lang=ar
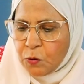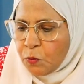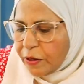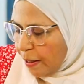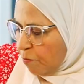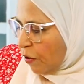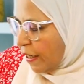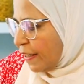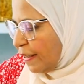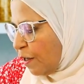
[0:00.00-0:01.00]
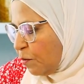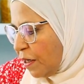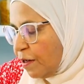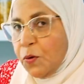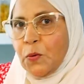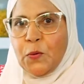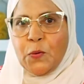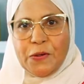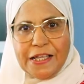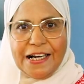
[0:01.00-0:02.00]
وكام ورقه لورا
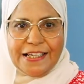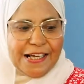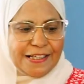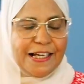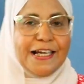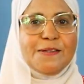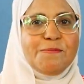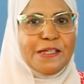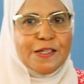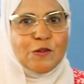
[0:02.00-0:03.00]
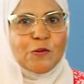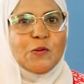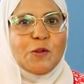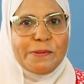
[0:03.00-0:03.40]
وده اللي انا هدخن بيه الصدور